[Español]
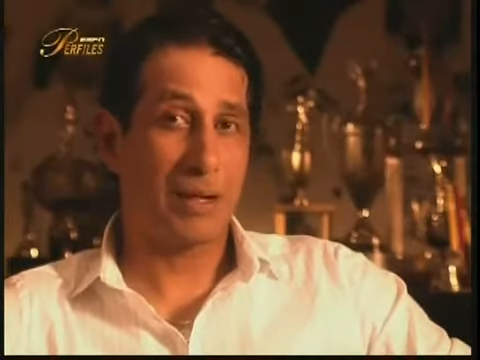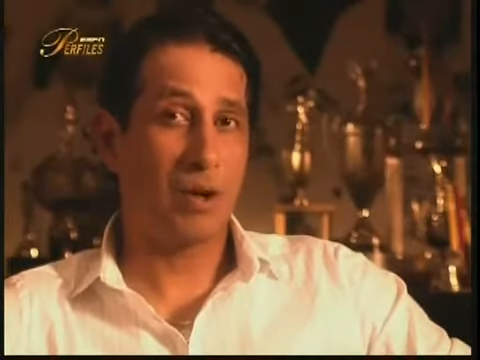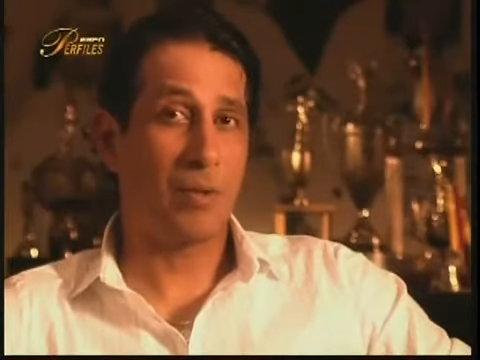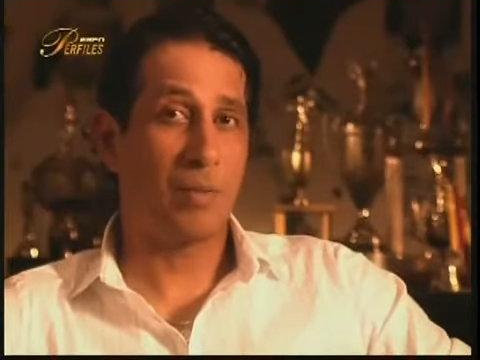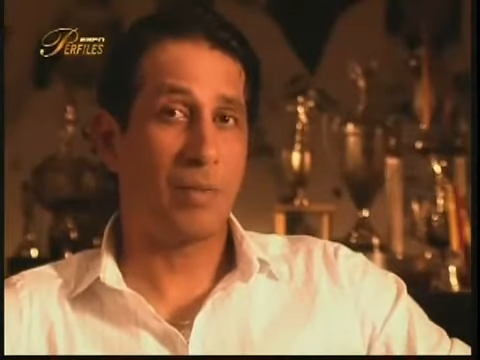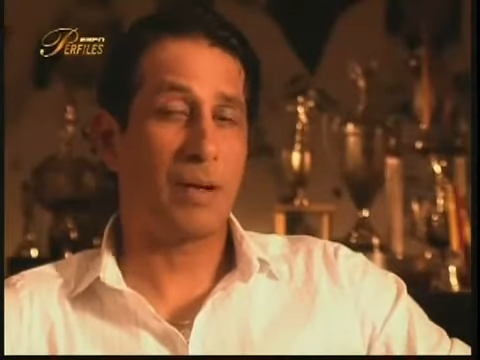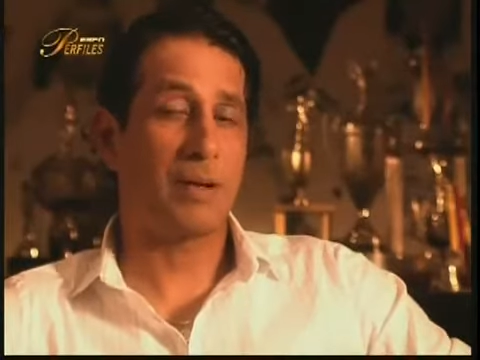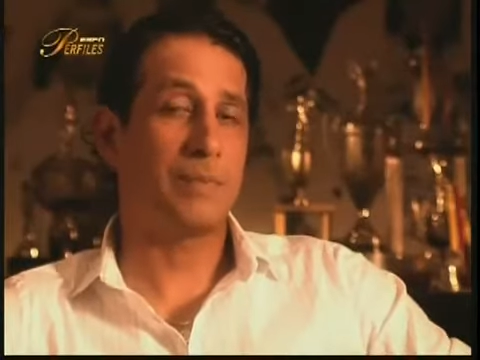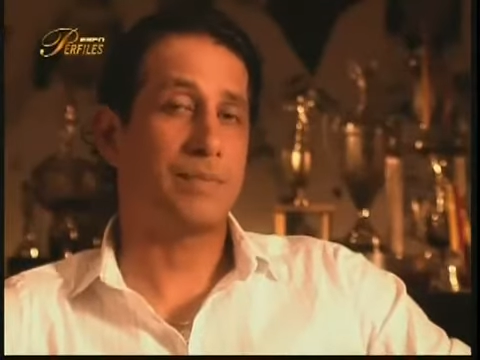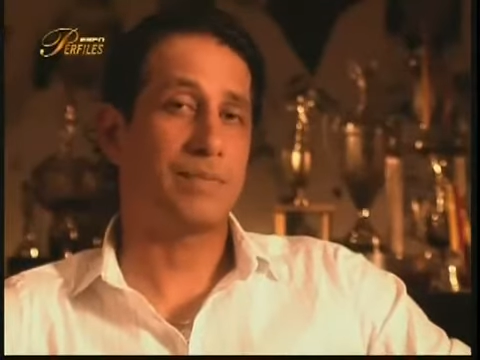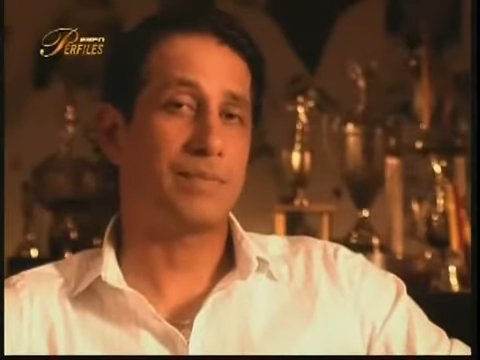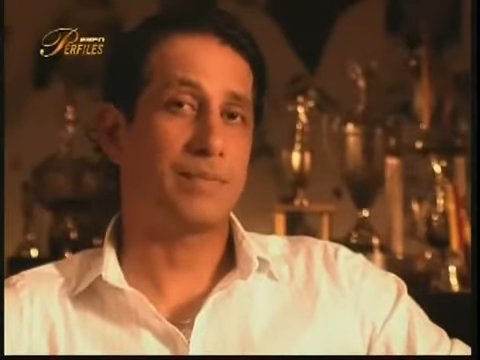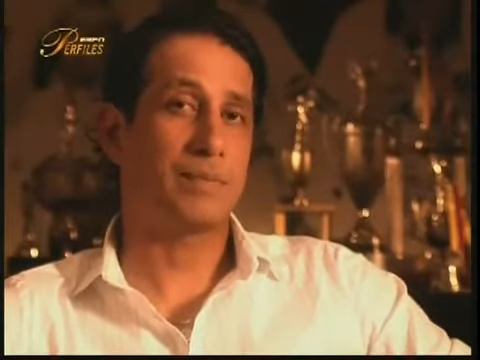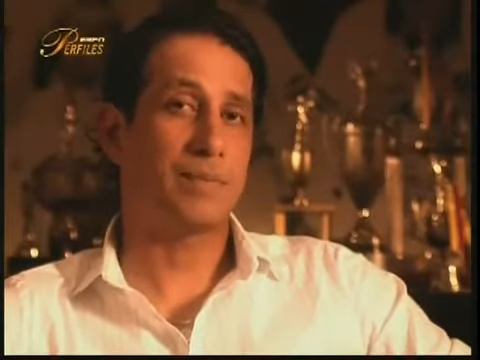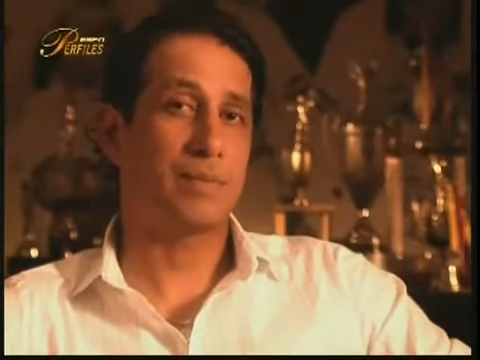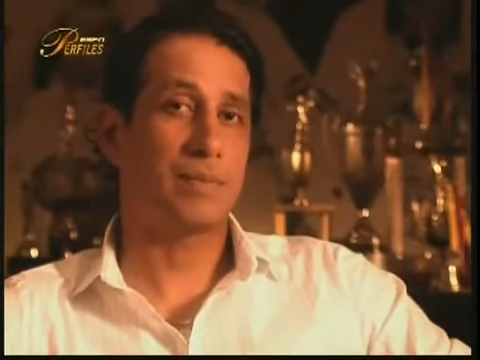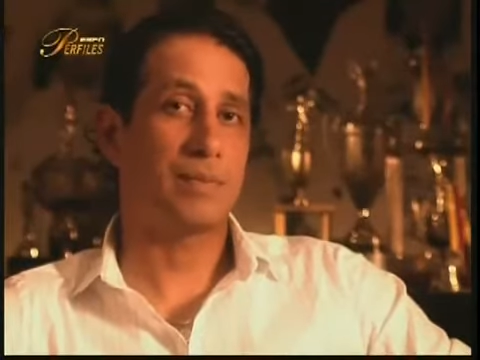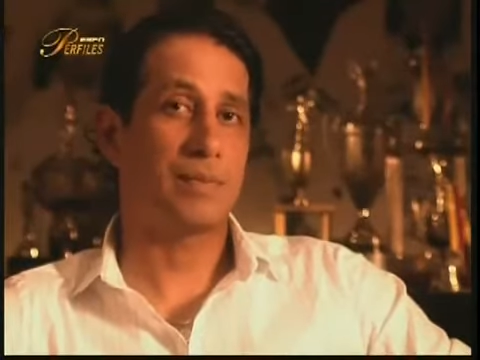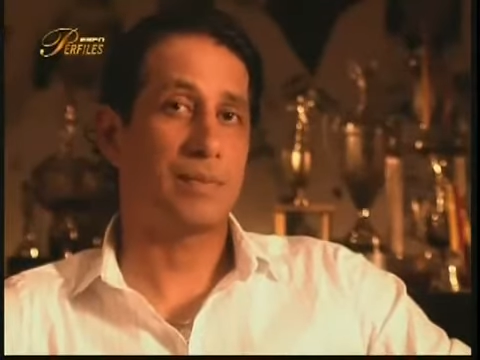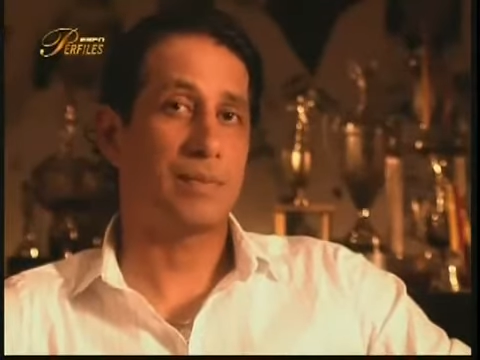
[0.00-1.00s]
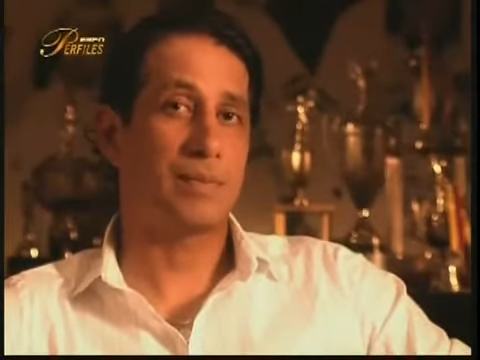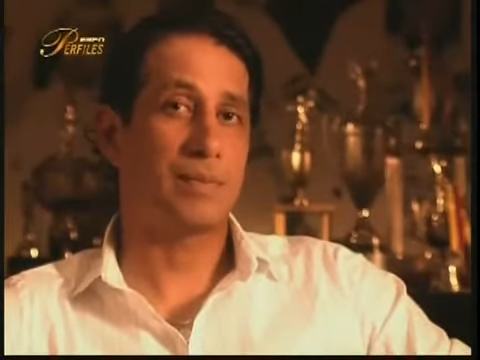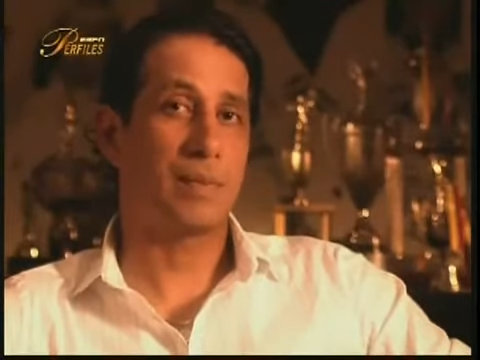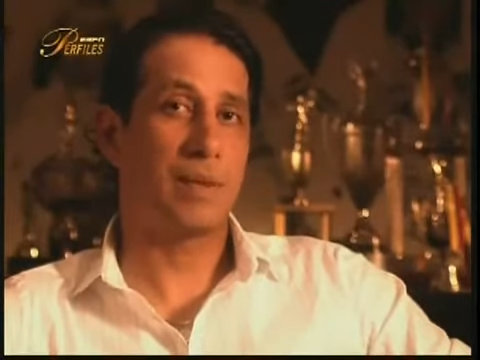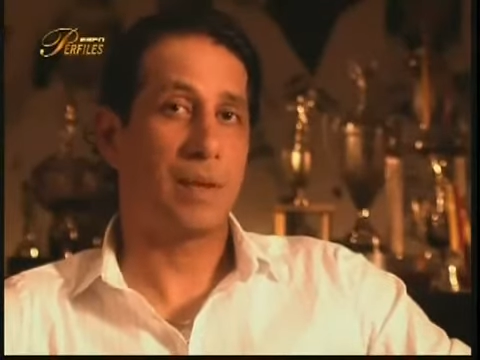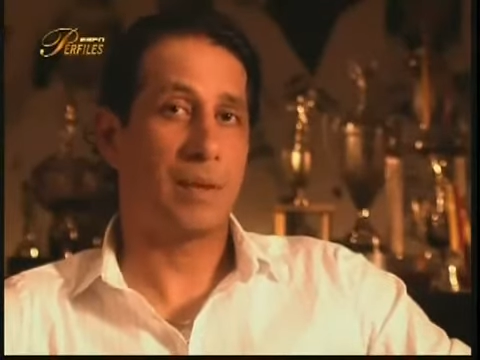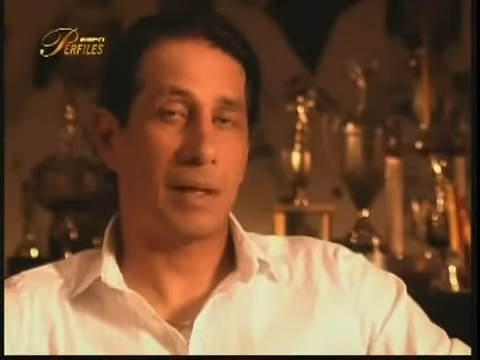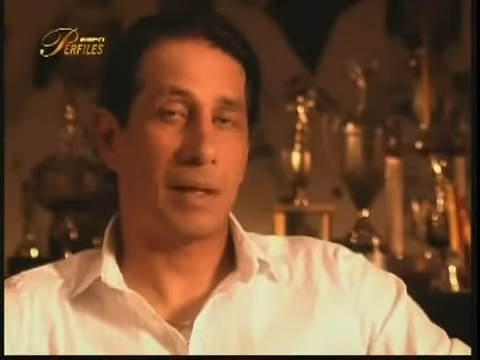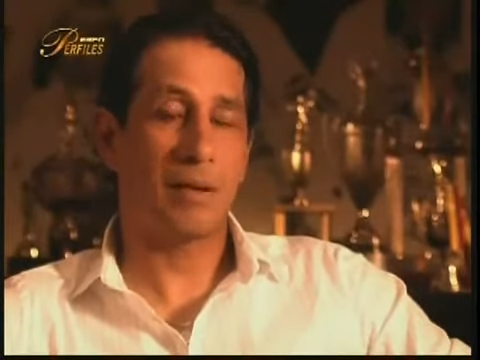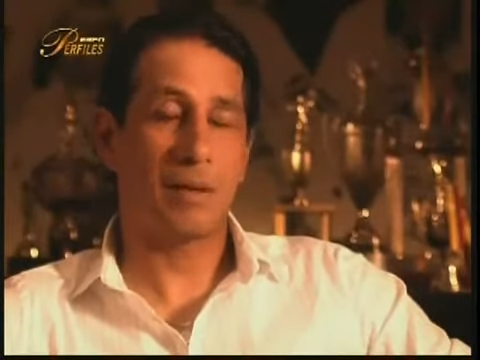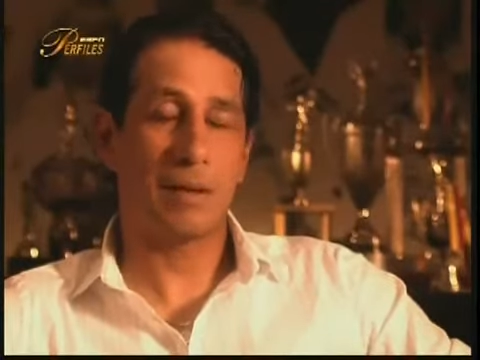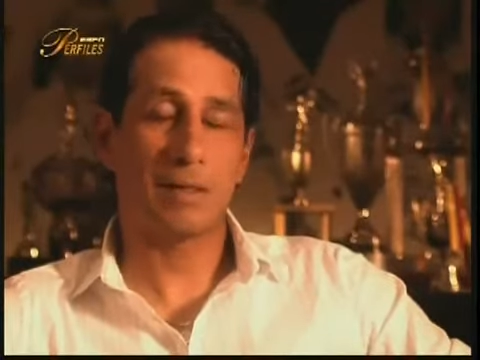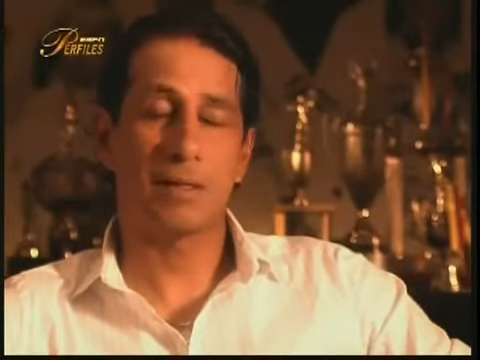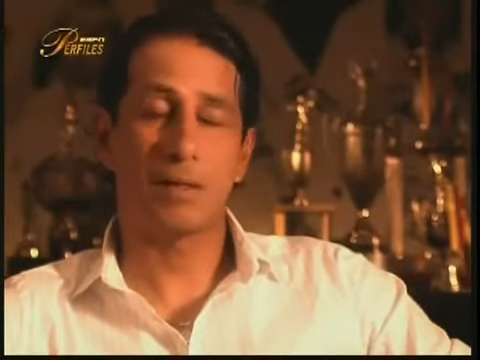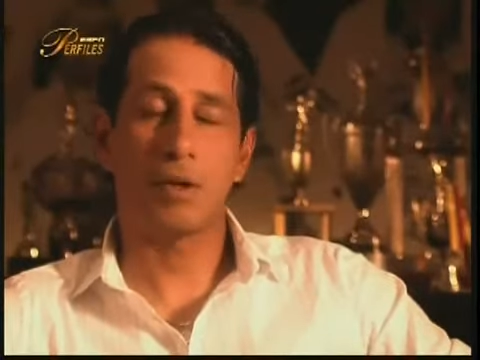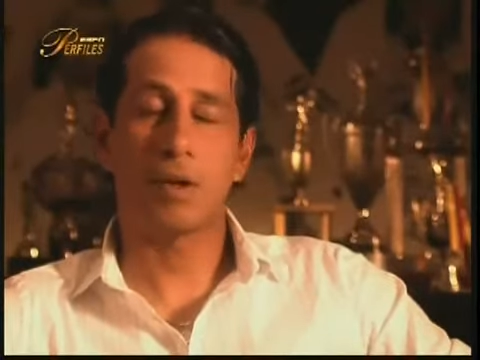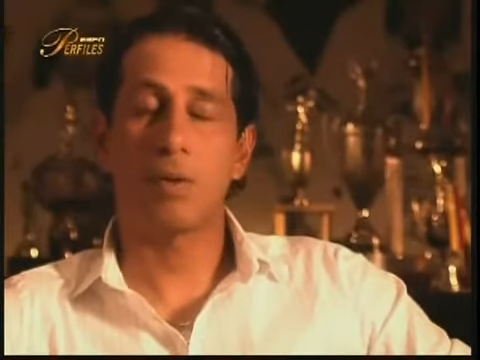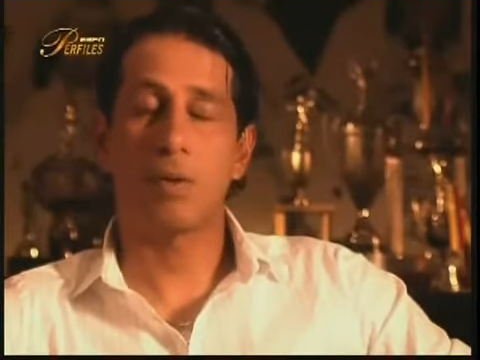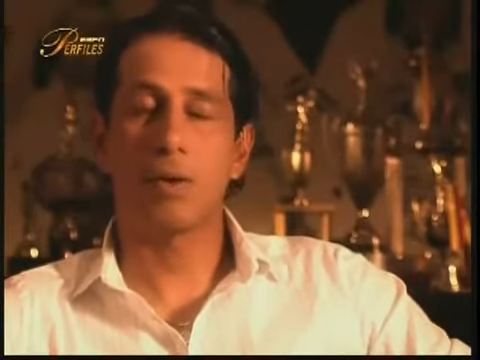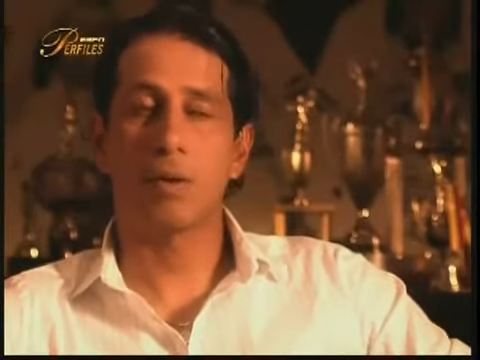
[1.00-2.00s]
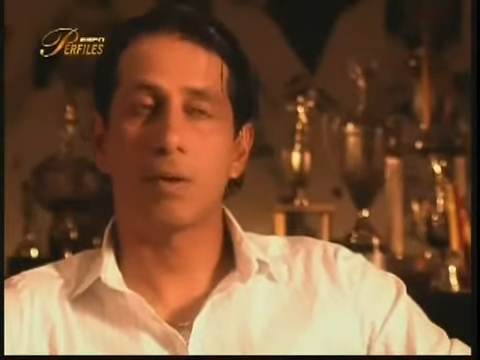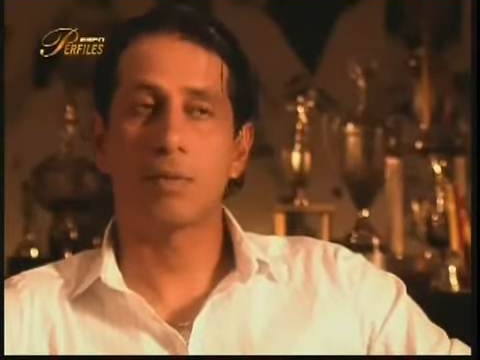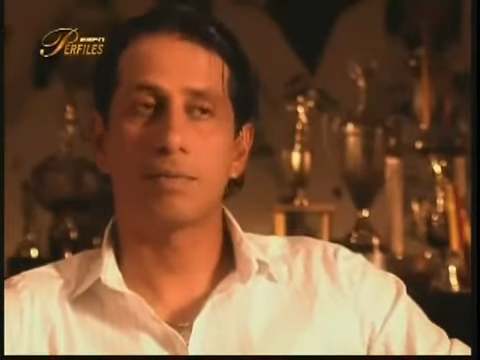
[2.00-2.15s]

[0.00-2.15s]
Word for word: copa, debería haber sido Ecuador.